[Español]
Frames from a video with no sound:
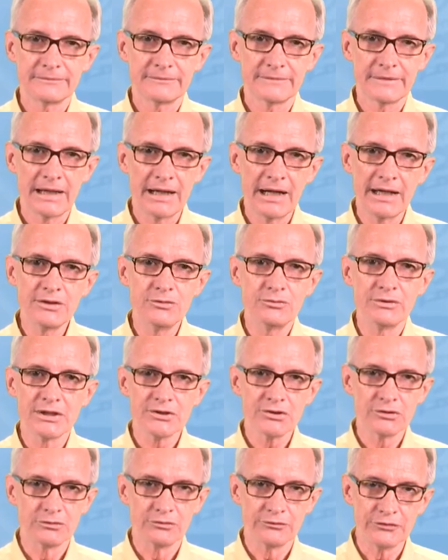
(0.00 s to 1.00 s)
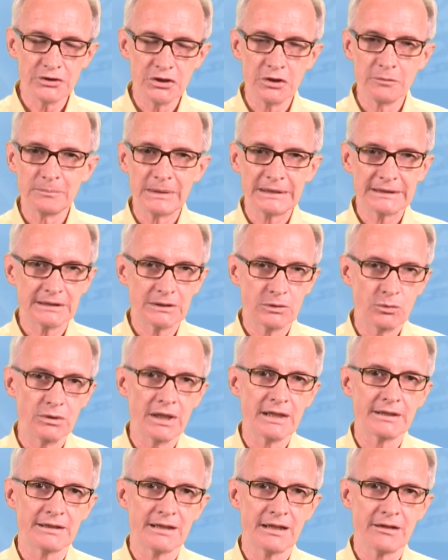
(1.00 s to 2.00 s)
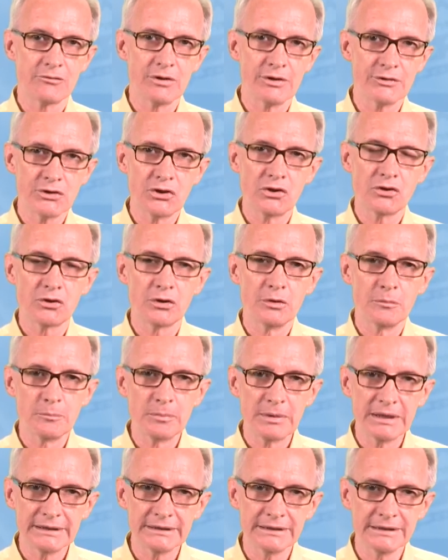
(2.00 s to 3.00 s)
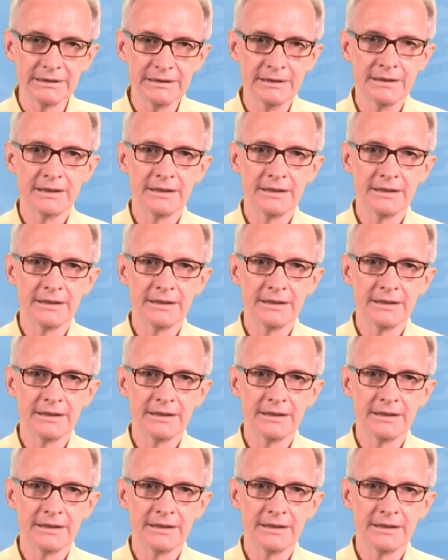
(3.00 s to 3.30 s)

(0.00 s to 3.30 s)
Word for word: hay una solución particular de la ecuación completa